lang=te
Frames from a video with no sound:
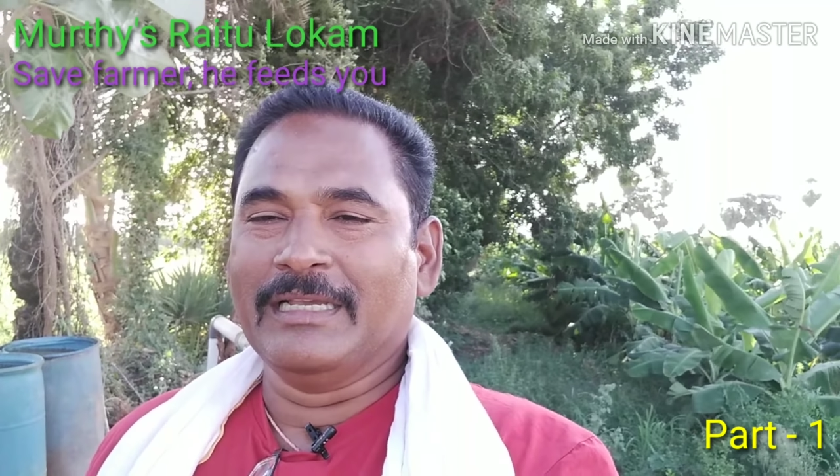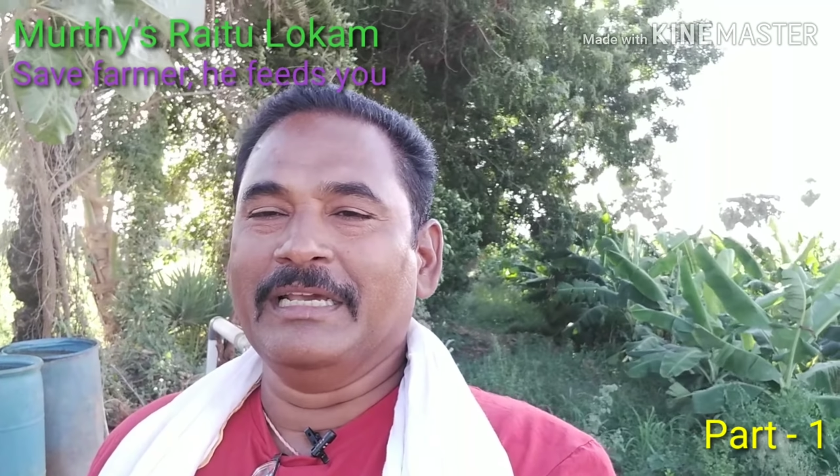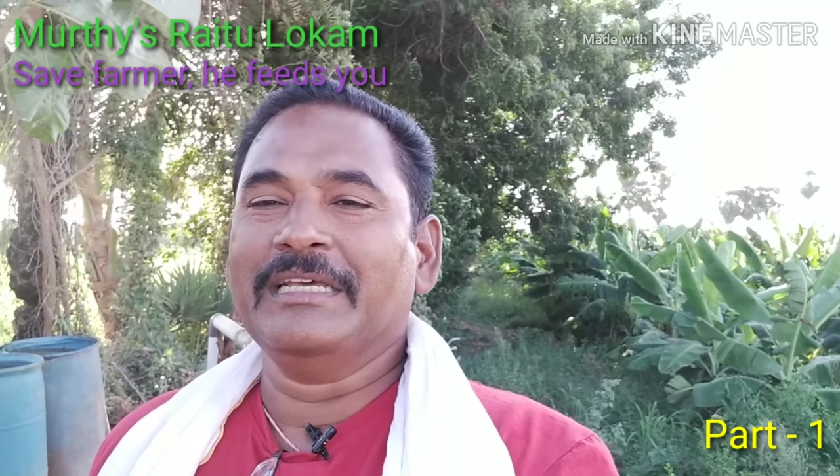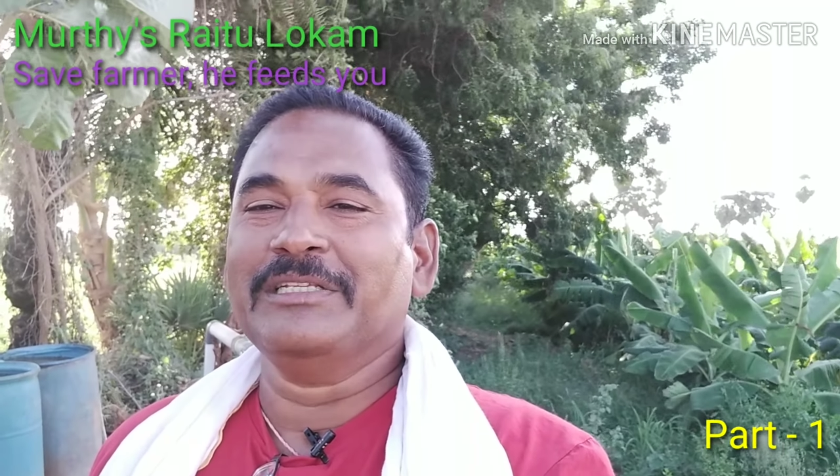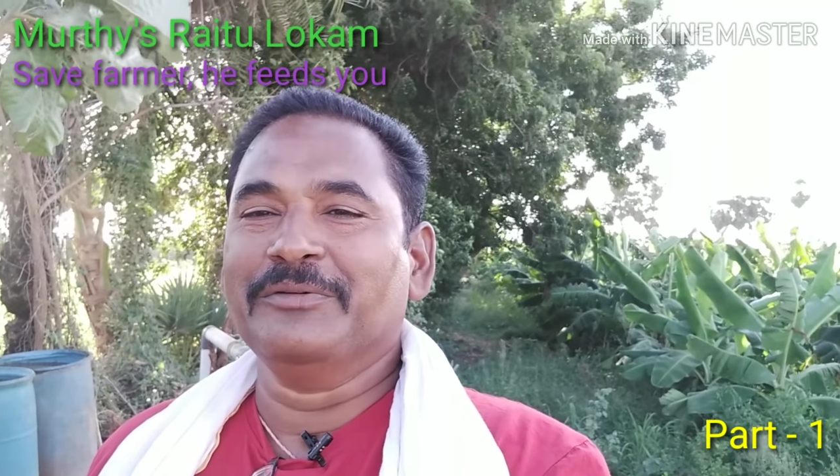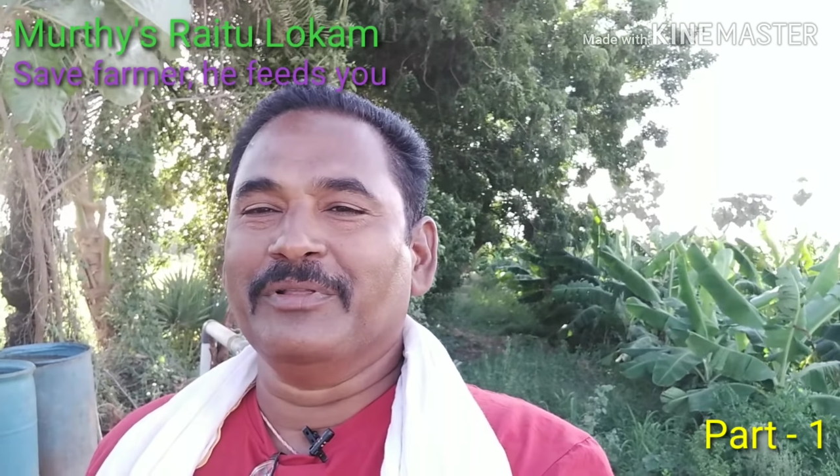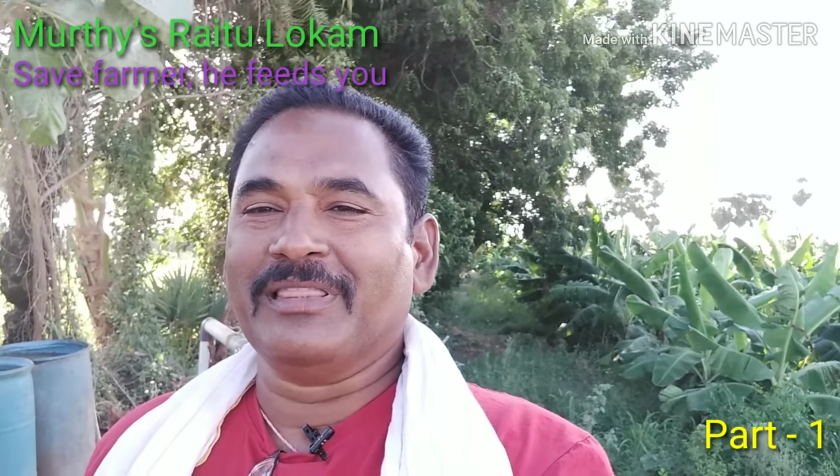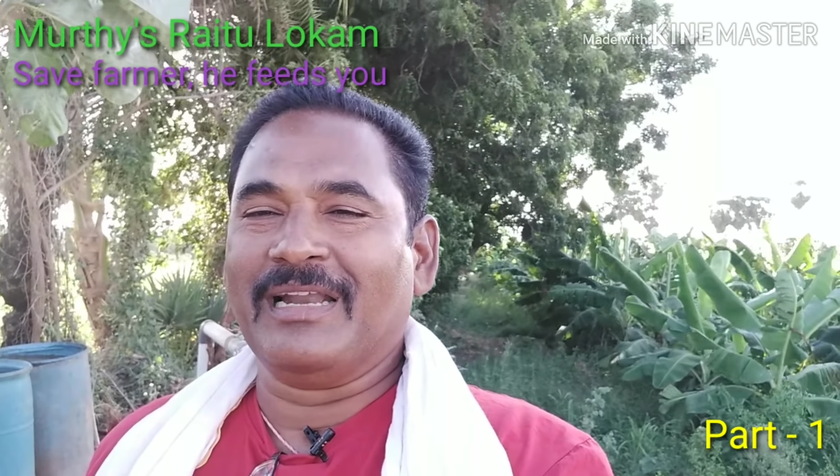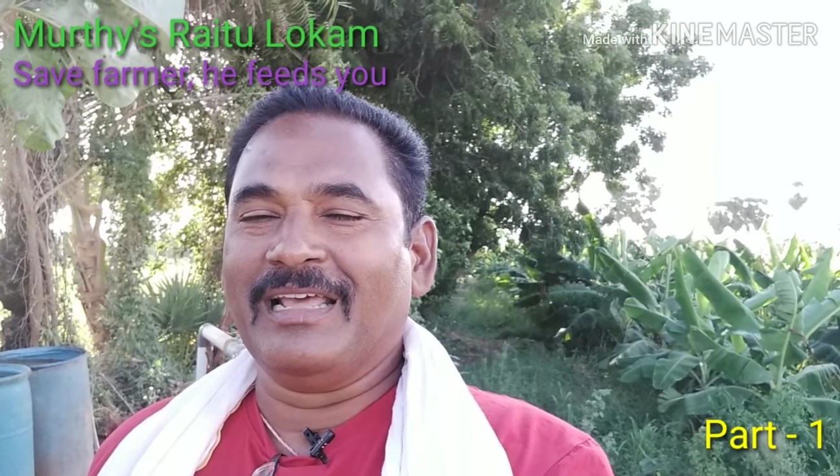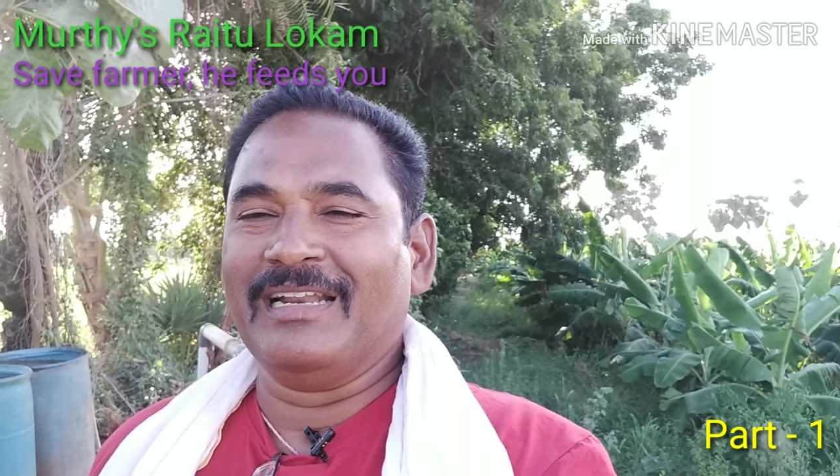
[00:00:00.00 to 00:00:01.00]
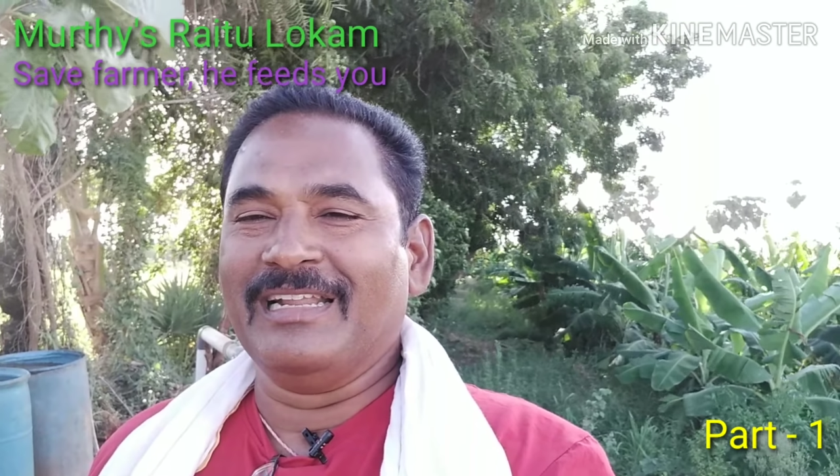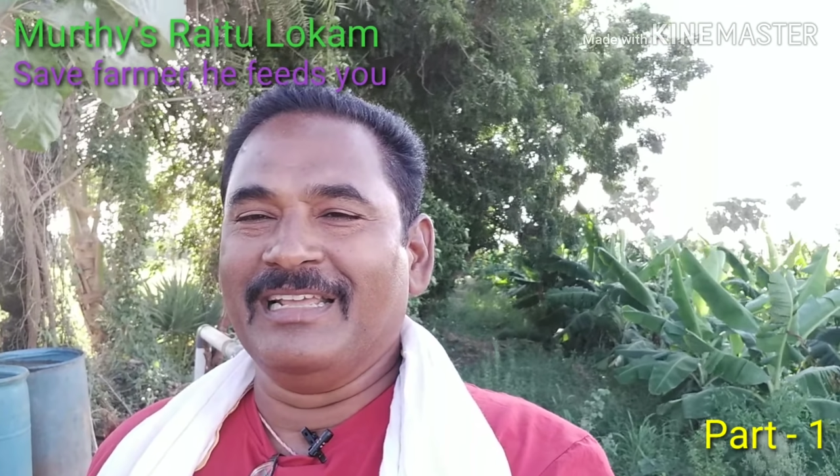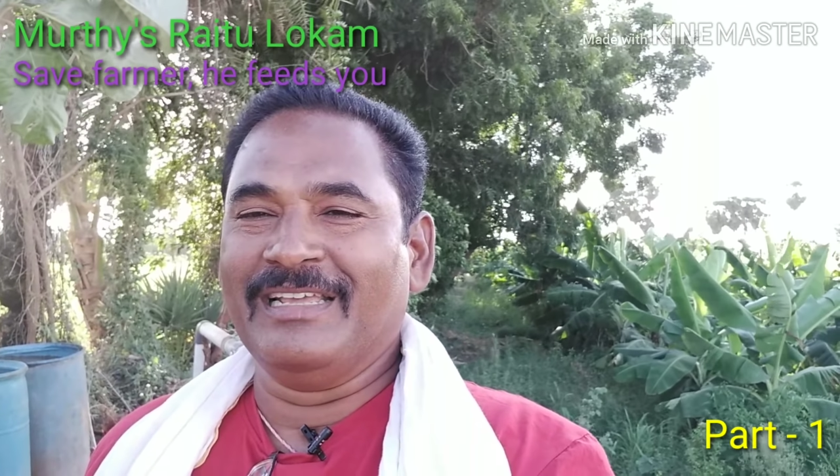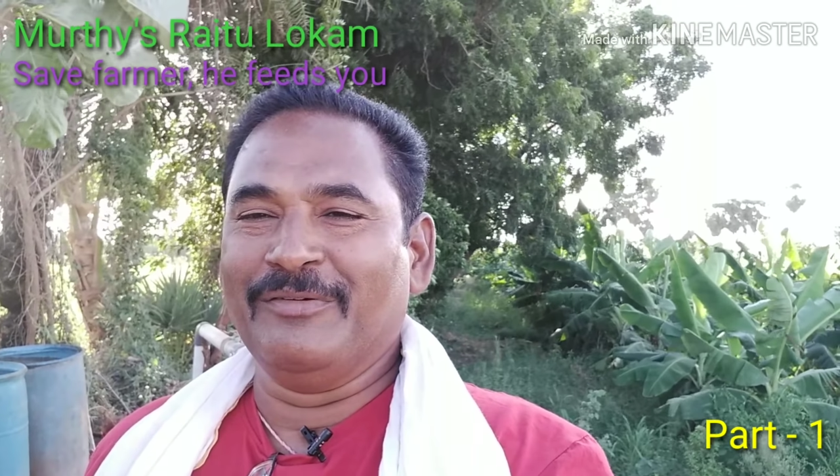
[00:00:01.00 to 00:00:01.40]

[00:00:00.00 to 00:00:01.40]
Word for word: కేజీ విత్తనాలని